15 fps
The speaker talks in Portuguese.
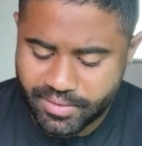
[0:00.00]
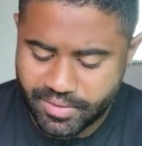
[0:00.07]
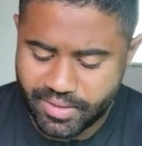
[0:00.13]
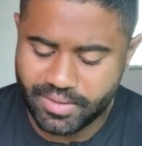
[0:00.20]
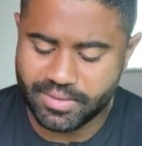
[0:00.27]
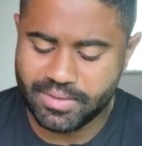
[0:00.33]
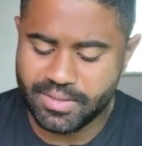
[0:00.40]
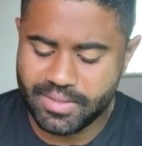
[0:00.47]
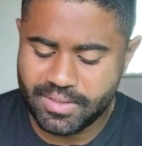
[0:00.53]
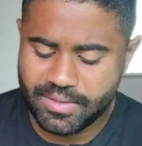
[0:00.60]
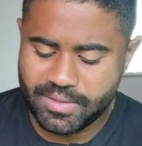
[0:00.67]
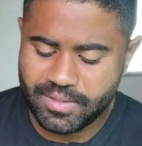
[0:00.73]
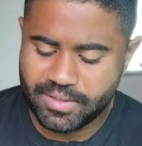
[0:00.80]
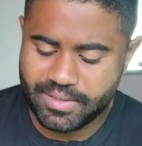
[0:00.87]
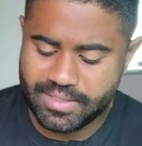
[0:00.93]
Ó,
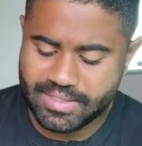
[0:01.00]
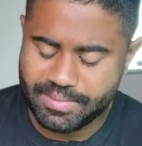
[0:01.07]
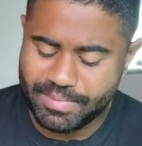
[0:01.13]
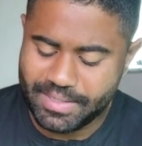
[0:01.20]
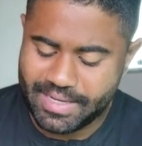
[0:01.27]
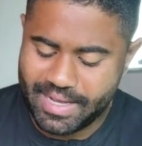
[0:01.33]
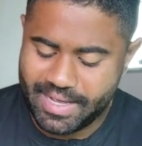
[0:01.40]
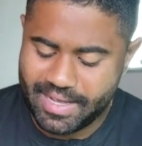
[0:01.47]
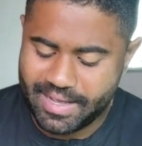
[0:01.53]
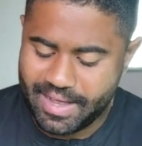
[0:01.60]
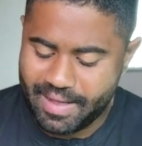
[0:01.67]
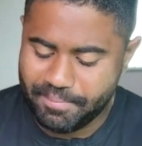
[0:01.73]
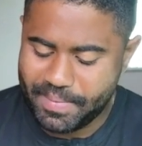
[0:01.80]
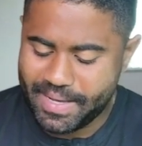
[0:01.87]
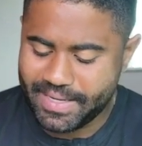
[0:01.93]
examinar
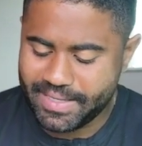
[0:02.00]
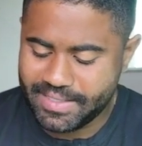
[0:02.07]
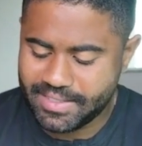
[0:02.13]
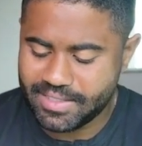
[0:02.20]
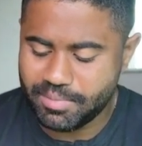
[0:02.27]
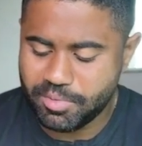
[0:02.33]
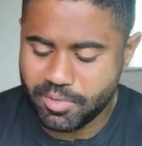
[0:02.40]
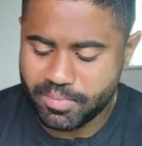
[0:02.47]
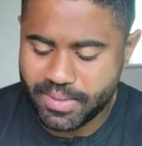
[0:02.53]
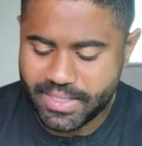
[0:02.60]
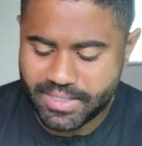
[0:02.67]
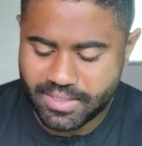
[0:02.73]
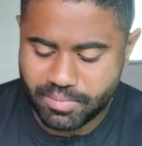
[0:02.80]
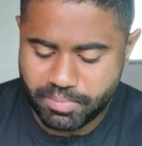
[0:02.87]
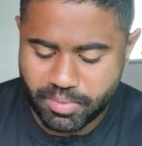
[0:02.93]
a aparência da
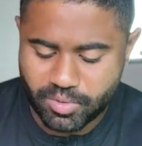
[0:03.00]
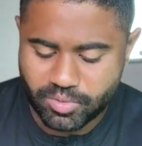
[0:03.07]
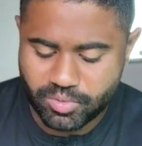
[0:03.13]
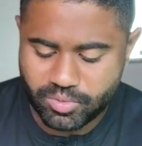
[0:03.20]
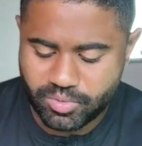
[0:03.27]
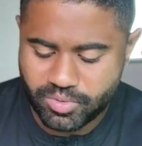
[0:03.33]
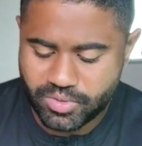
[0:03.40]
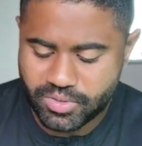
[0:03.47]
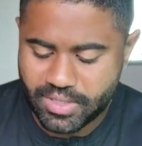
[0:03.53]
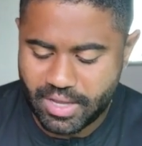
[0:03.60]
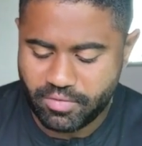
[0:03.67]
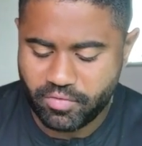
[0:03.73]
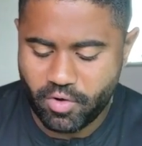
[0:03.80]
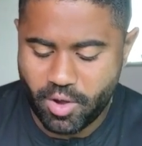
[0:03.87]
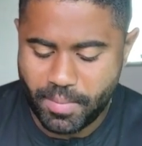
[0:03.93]
pobreza produz a
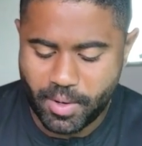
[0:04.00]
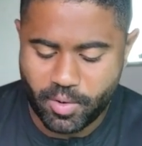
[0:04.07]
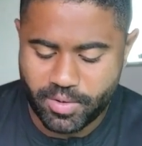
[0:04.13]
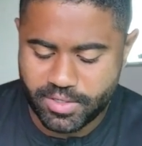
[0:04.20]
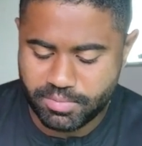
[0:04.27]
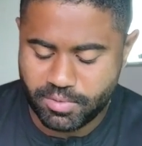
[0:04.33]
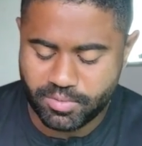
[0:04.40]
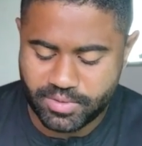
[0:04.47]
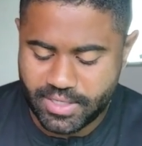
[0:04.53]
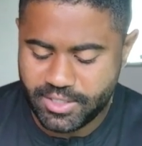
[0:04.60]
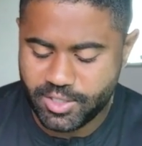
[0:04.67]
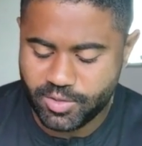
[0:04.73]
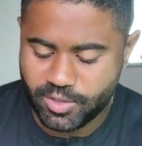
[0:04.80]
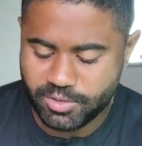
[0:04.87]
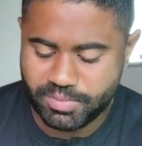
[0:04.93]
forma
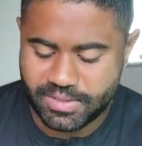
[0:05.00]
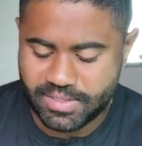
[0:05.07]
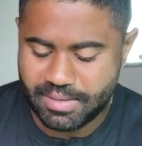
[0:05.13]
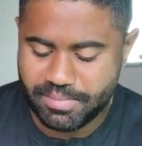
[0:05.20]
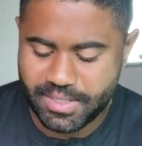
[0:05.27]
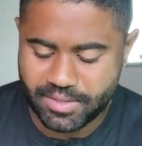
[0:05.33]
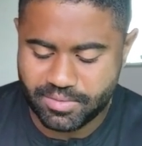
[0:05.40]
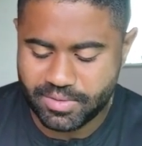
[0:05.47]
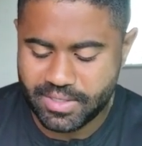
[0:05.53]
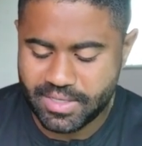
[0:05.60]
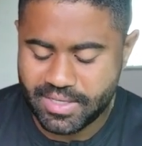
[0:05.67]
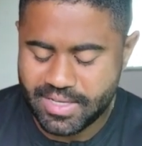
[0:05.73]
correspondente em nosso pensamento